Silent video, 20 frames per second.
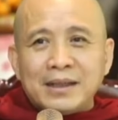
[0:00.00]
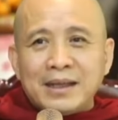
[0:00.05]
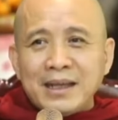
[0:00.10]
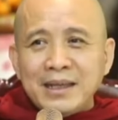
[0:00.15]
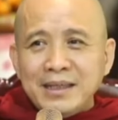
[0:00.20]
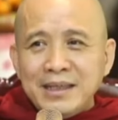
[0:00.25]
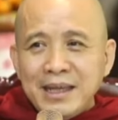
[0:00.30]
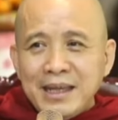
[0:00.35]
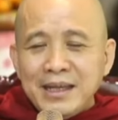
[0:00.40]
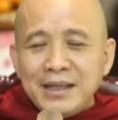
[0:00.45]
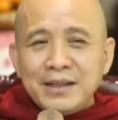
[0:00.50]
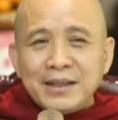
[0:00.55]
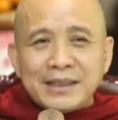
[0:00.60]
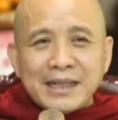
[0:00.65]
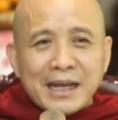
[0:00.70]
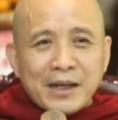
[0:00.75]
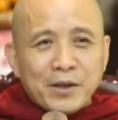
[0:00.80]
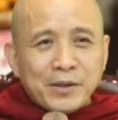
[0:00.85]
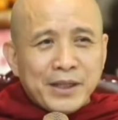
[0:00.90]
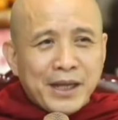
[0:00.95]
cái gì người ta
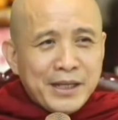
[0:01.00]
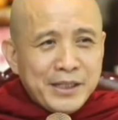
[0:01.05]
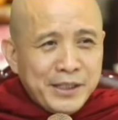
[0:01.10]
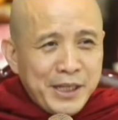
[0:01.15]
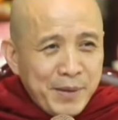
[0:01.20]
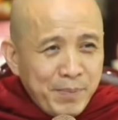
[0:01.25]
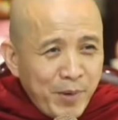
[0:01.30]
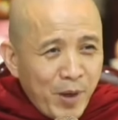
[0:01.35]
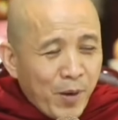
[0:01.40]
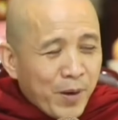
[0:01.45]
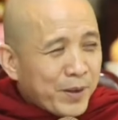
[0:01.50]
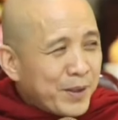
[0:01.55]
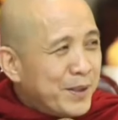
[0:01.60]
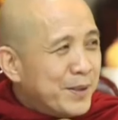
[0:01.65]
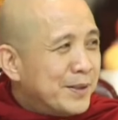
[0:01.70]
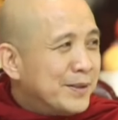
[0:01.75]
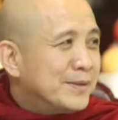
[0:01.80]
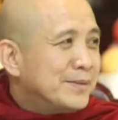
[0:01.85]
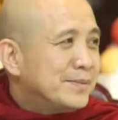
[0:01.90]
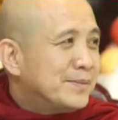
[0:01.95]
có thể chiếm đoạt
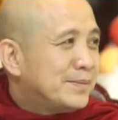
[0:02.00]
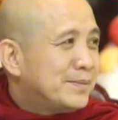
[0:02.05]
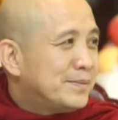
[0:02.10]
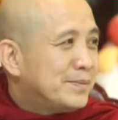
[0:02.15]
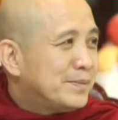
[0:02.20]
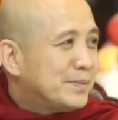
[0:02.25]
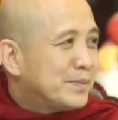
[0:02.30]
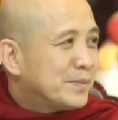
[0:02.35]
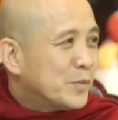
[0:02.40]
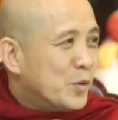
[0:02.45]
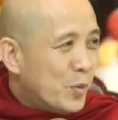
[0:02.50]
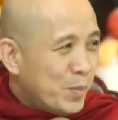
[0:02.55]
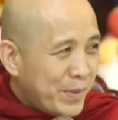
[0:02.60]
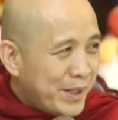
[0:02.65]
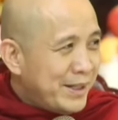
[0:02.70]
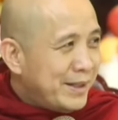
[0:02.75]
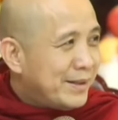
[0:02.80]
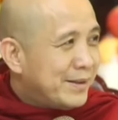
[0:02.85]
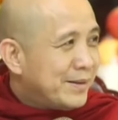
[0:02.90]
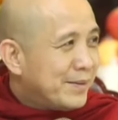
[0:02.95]
được của
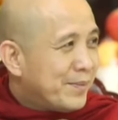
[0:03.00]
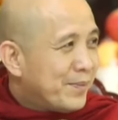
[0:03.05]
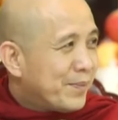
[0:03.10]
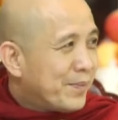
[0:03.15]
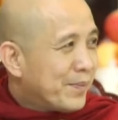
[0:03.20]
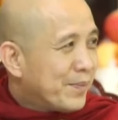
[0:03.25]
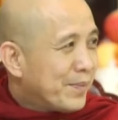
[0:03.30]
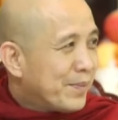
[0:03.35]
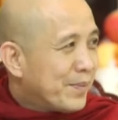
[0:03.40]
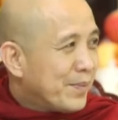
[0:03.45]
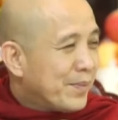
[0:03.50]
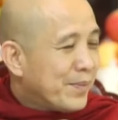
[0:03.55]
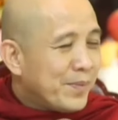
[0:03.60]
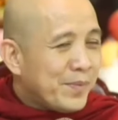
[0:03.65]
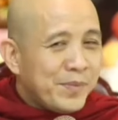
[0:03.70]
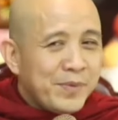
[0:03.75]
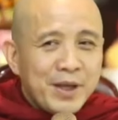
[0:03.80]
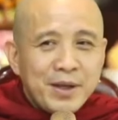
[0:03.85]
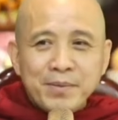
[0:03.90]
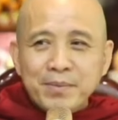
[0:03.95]
mình
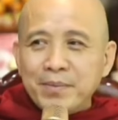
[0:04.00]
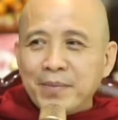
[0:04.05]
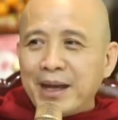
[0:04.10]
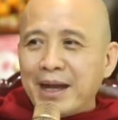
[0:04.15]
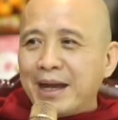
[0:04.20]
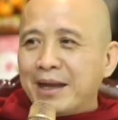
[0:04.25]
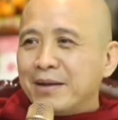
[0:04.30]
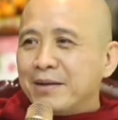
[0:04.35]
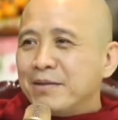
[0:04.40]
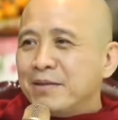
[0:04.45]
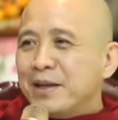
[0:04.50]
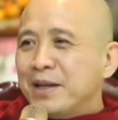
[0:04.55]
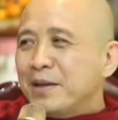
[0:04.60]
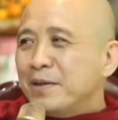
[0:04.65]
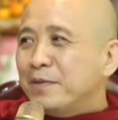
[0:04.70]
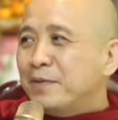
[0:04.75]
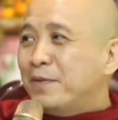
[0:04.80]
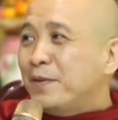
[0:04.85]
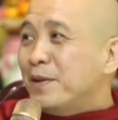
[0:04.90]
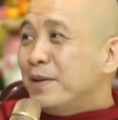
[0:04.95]
nhưng mà riêng
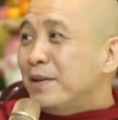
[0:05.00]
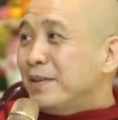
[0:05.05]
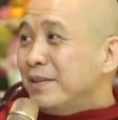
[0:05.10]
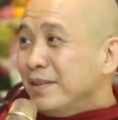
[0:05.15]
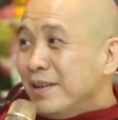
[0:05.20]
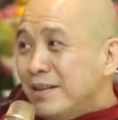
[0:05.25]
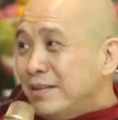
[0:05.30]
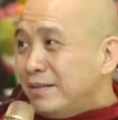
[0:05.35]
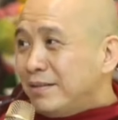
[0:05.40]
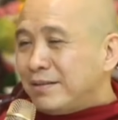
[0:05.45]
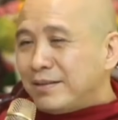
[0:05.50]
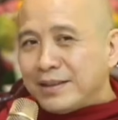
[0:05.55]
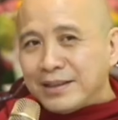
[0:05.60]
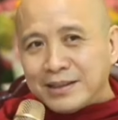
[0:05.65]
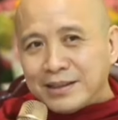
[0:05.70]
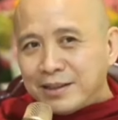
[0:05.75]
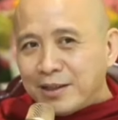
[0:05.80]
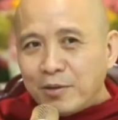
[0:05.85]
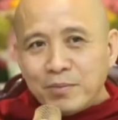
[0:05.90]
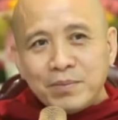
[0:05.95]
phước đức thì
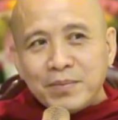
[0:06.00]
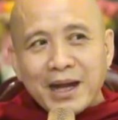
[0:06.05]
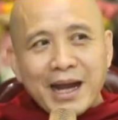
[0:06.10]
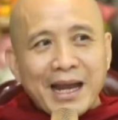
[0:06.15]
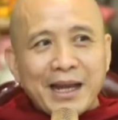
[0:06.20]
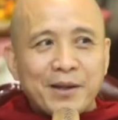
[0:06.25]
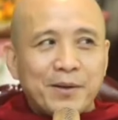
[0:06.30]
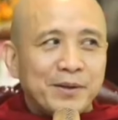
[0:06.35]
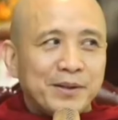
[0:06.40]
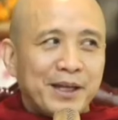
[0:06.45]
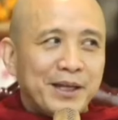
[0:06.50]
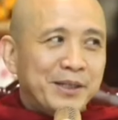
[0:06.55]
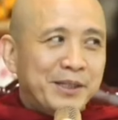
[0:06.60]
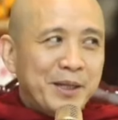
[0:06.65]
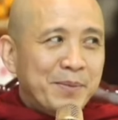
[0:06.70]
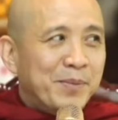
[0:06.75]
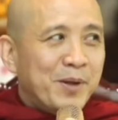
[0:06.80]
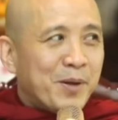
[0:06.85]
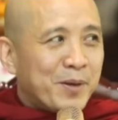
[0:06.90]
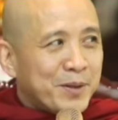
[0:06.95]
không ai có thể
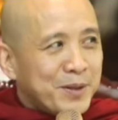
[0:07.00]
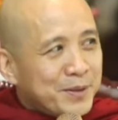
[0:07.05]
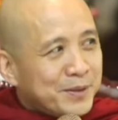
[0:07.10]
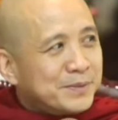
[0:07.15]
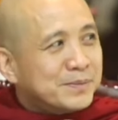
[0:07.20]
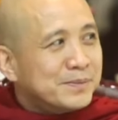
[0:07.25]
chiếm đoạt được